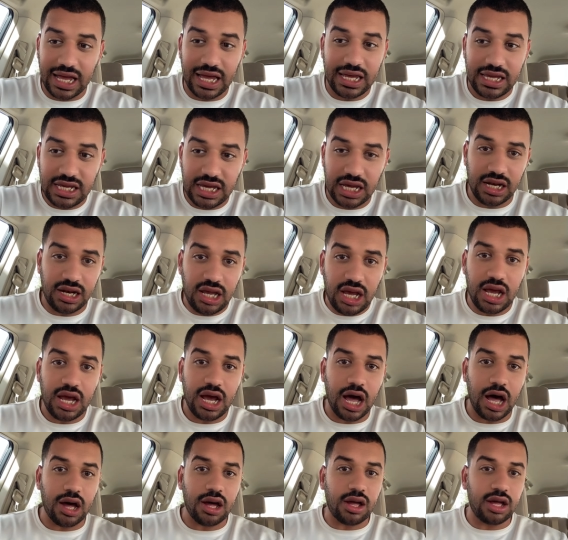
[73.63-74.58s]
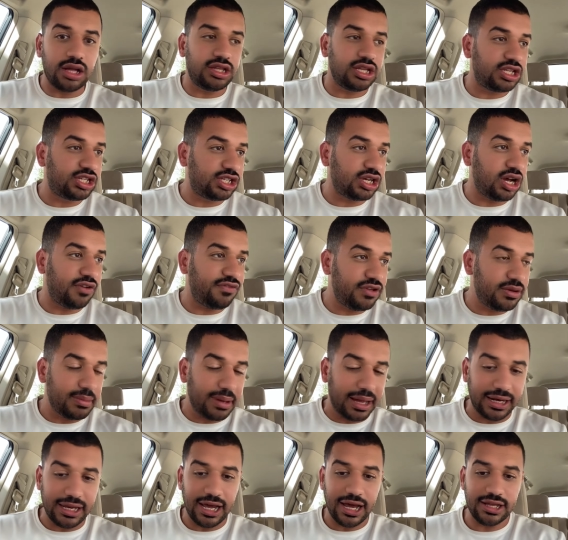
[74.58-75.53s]
ينهي عقد تشافي
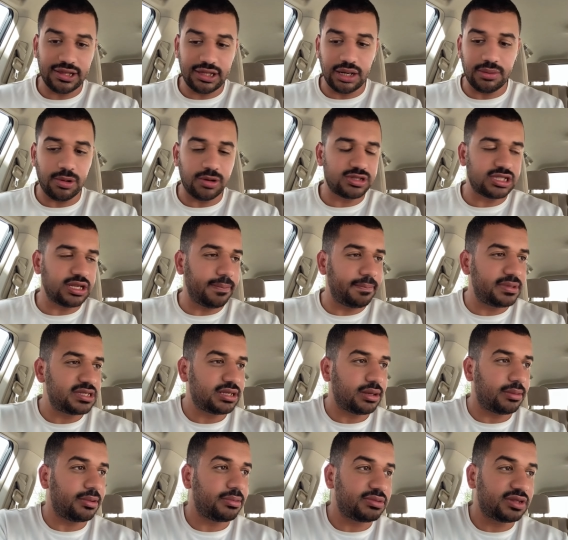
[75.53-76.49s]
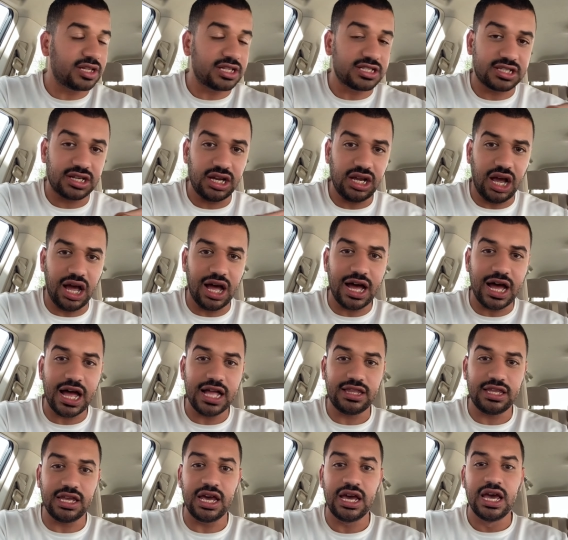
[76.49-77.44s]
مع نهايه الموسم بسبب
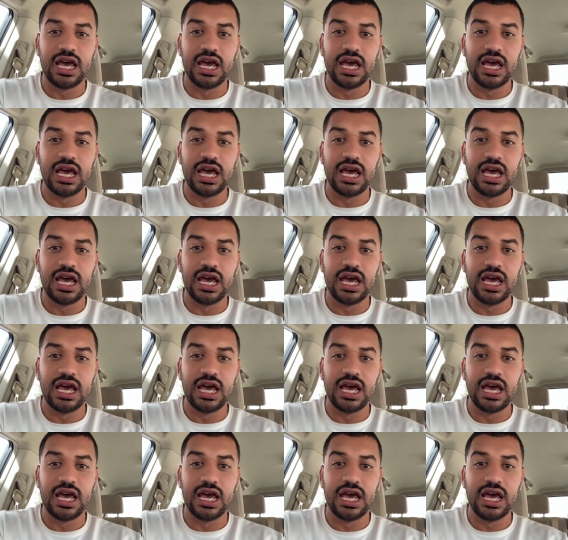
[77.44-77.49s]
التصريحات